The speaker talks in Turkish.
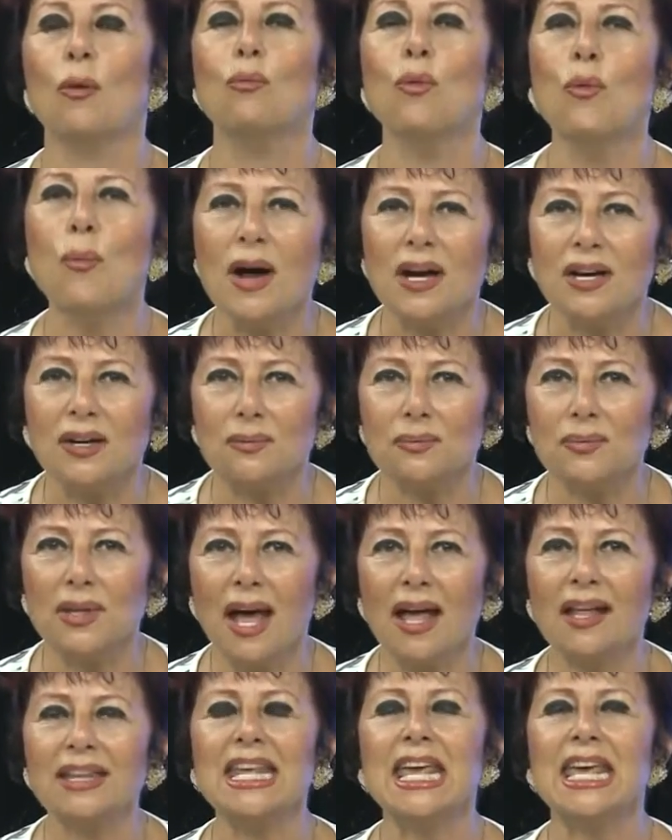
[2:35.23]
Bu
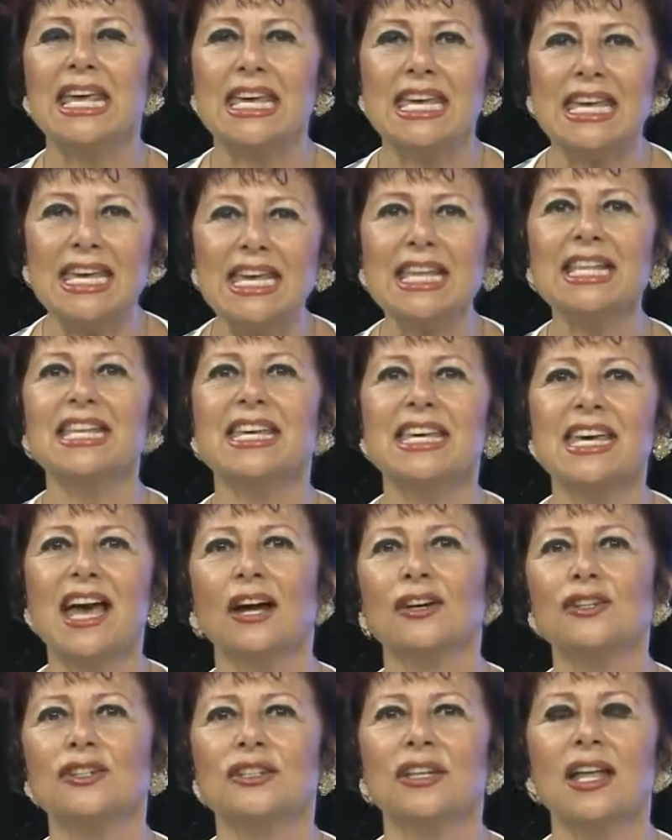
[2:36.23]
bakımdan ilk
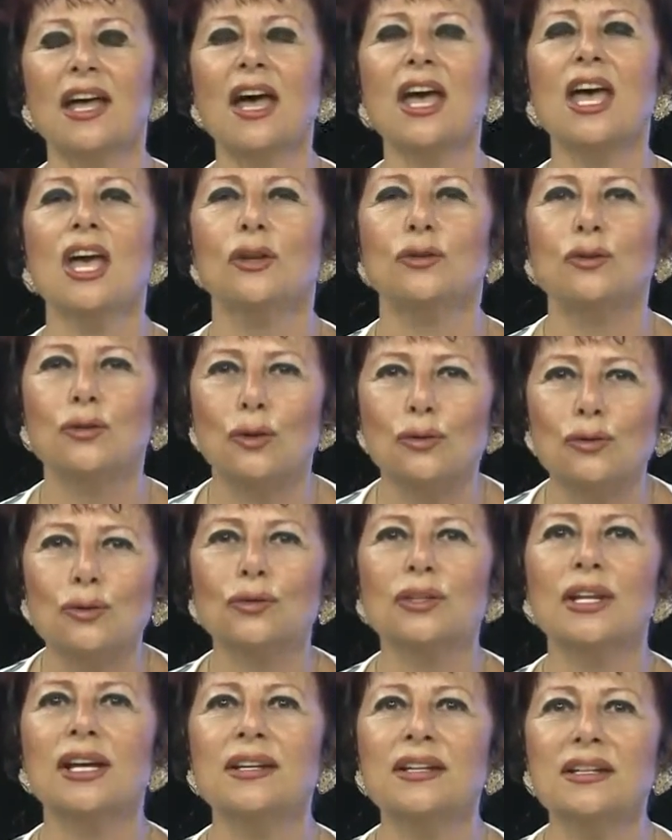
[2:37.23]
yaşta
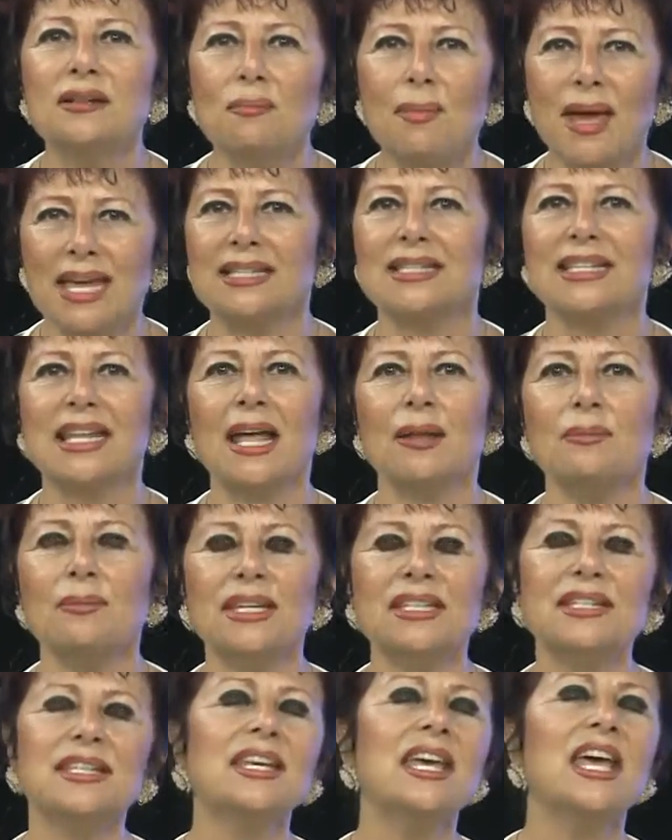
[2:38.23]
çocukların
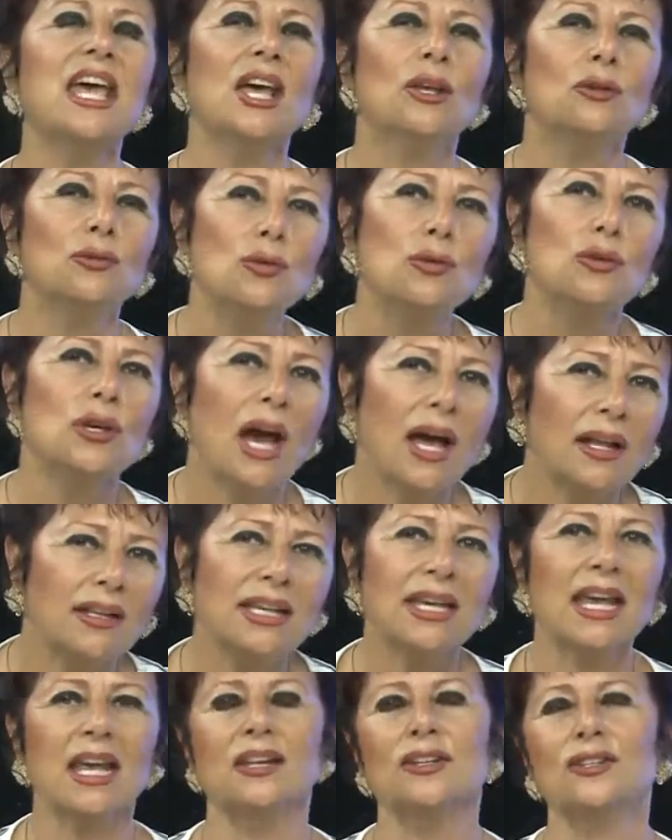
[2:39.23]
beslenmesi
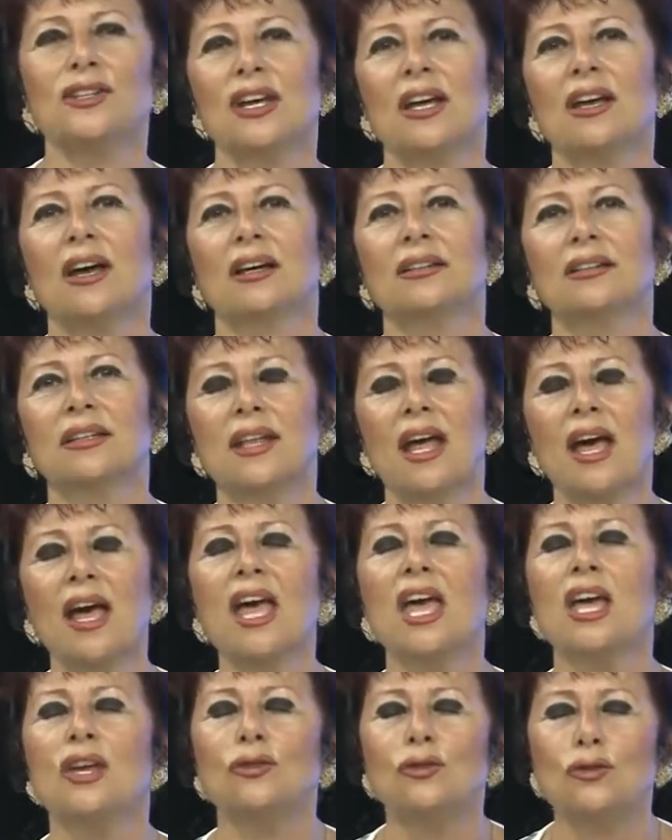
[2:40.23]
dünyanın geleceği adına
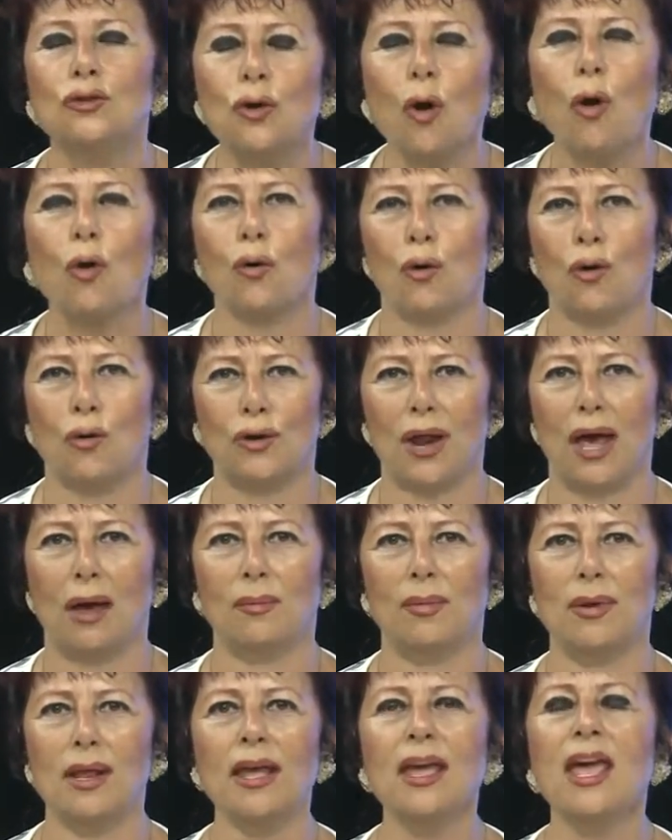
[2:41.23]
çok
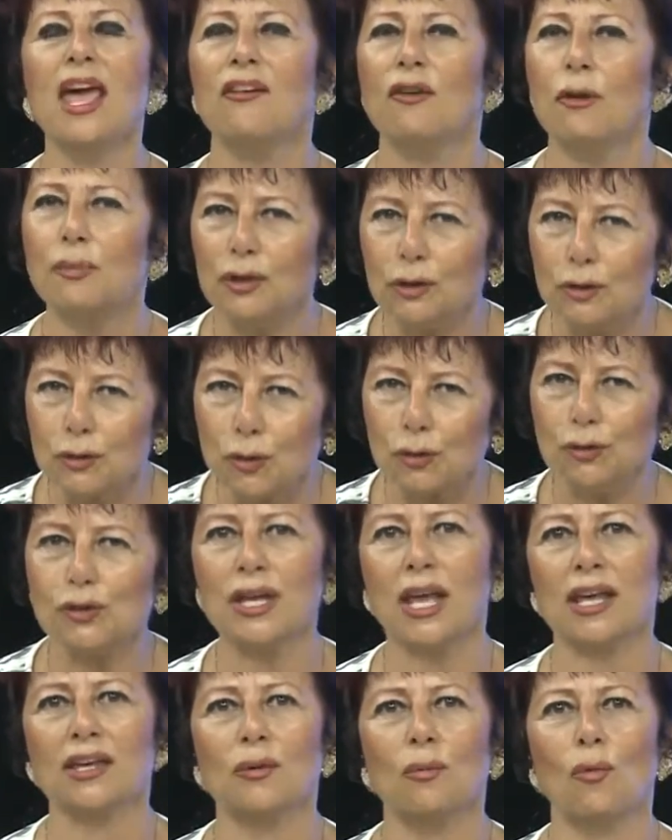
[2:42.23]
önemli ve bir
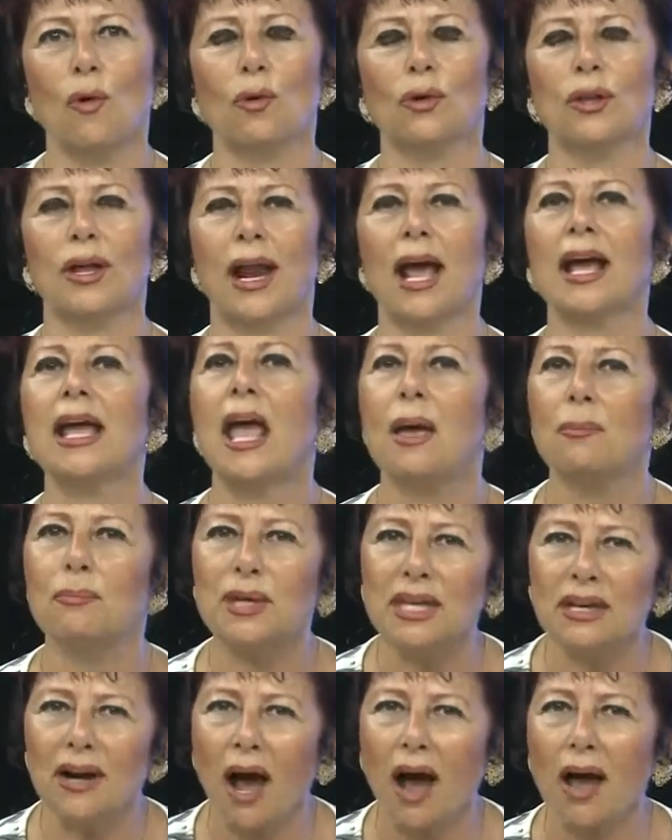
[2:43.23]
çocuk hekimi olarak,
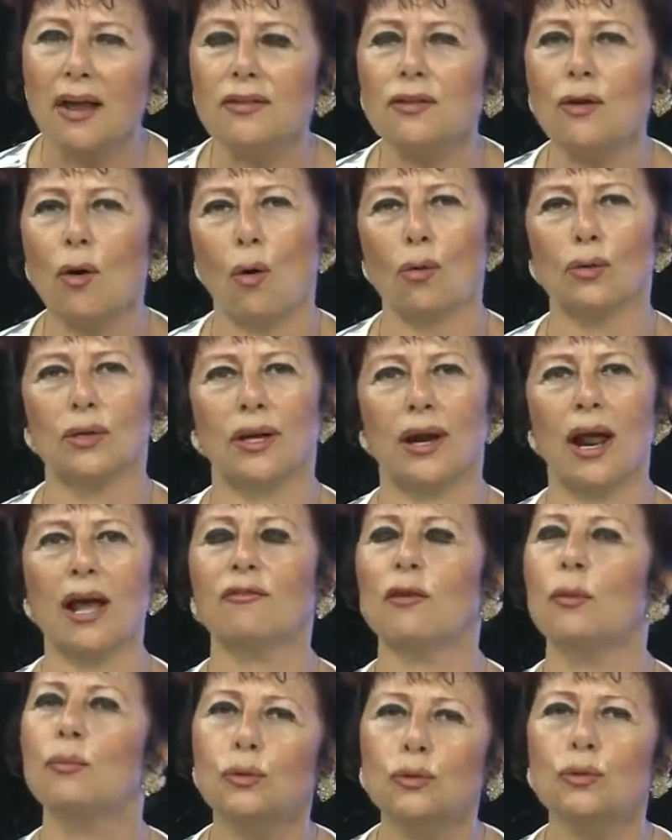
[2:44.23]
bir anne
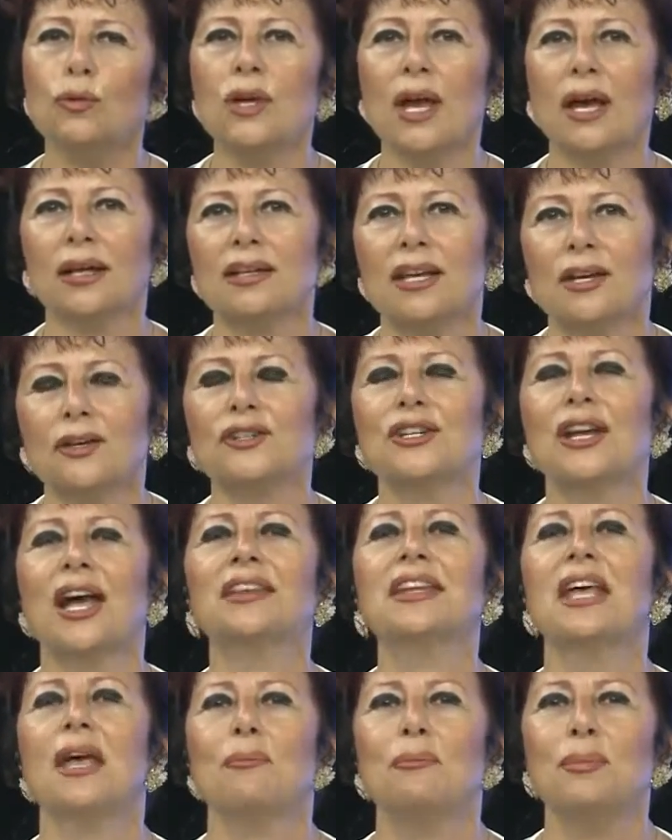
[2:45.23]
olarak ve bu dünyada
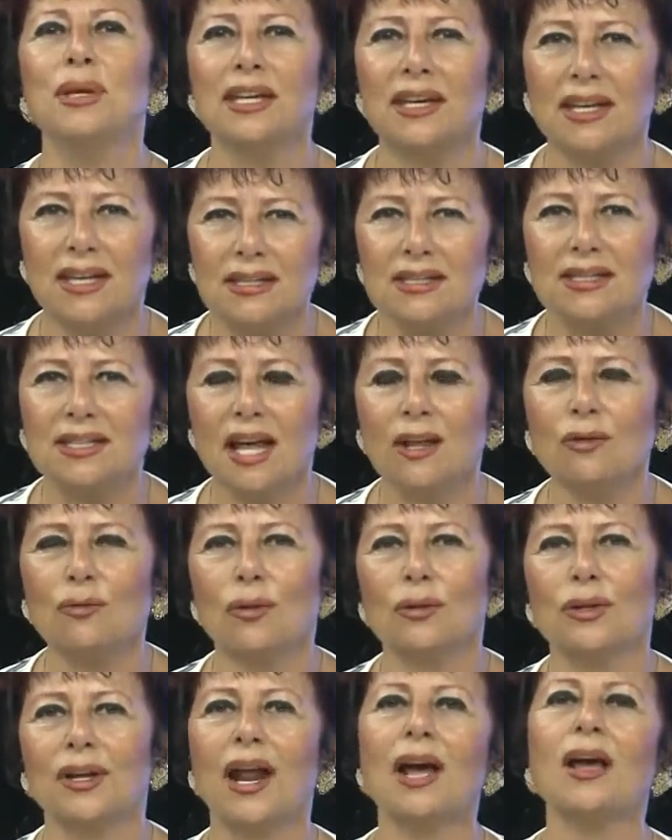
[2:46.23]
yaşayan bir insan
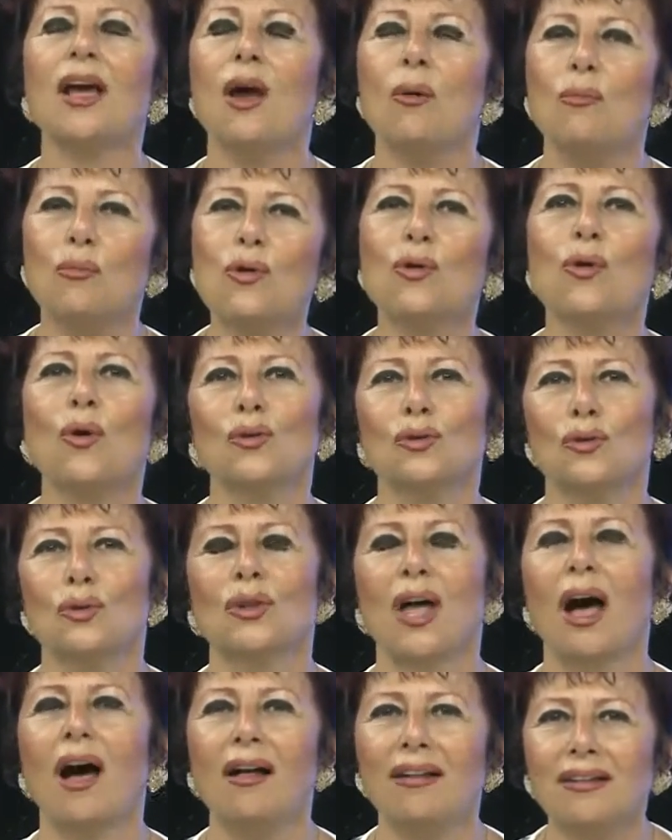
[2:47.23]
olarak bu
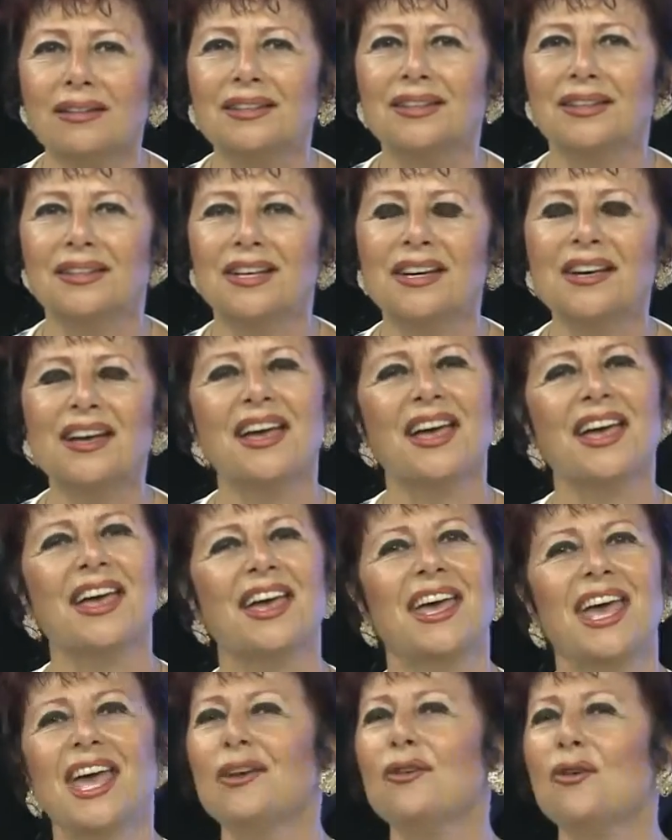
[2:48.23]
konunun altını
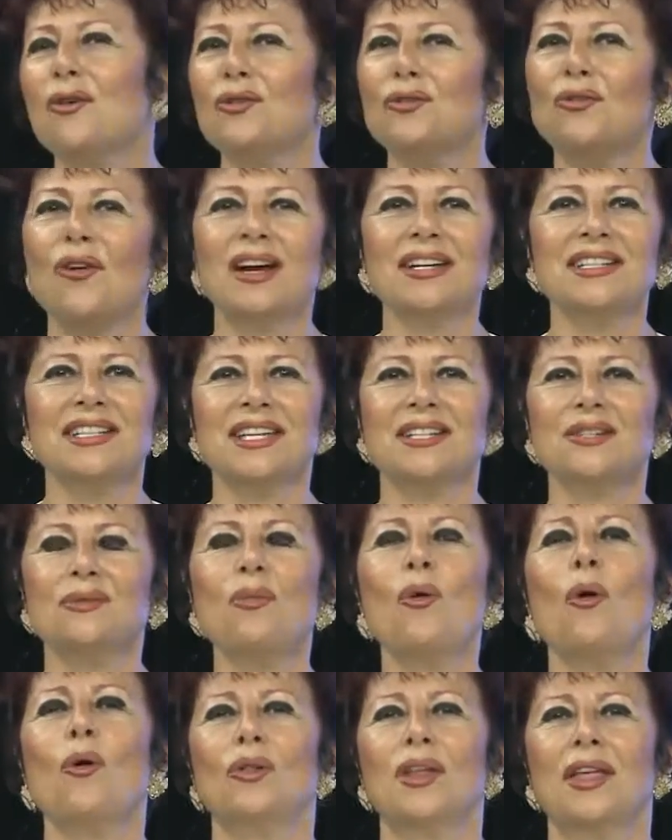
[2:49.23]
Ege
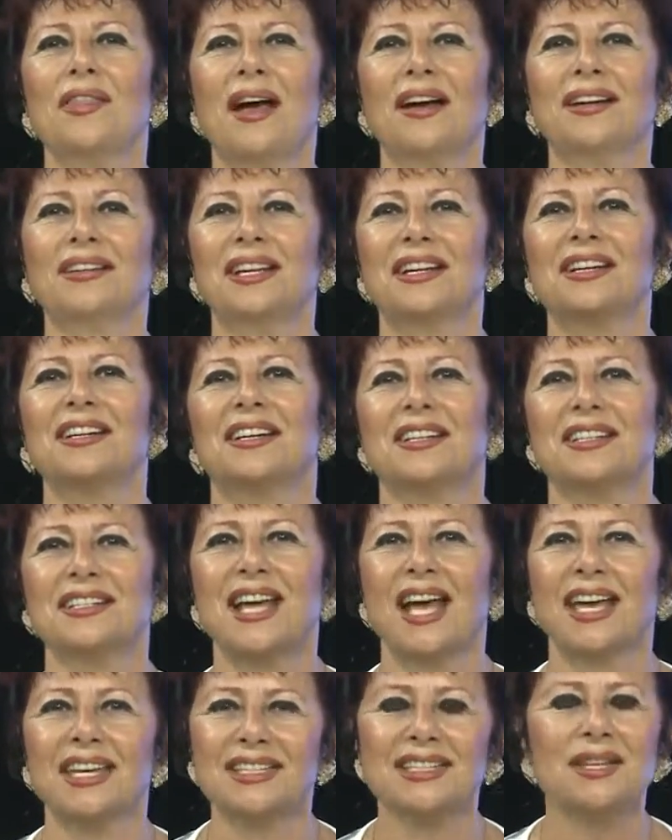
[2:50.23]
Üniversitesi'nin bu olanakları
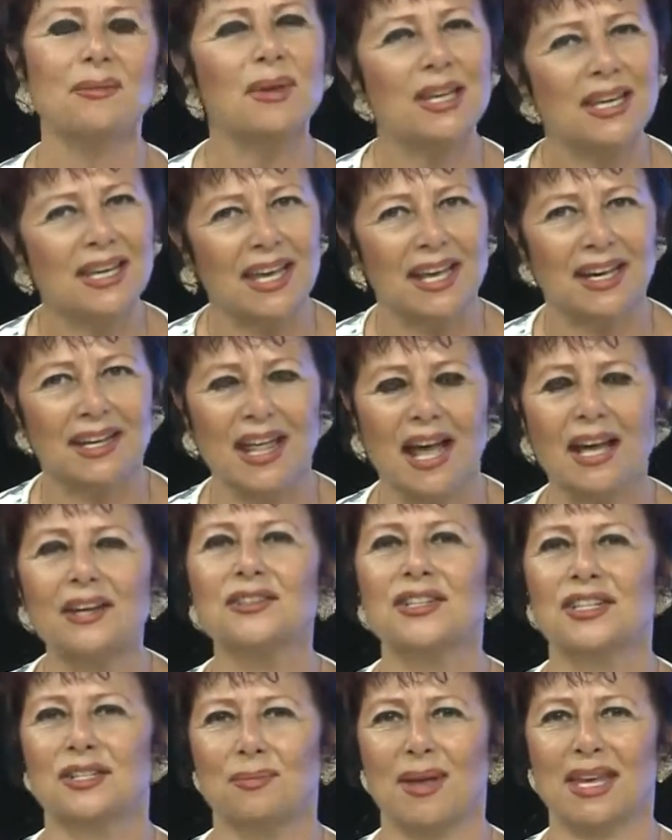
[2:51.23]
sayesinde bir kere daha
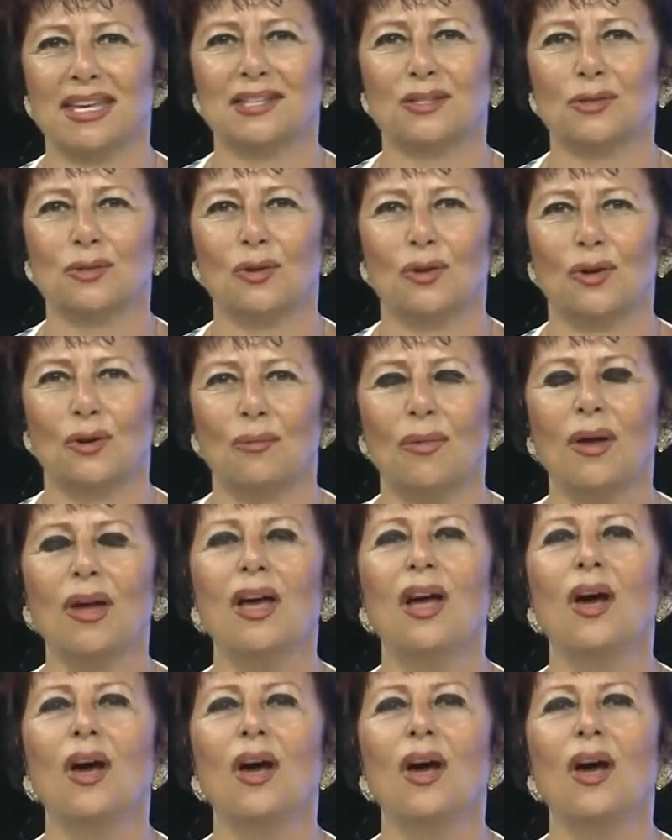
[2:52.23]
çizmek istiyorum.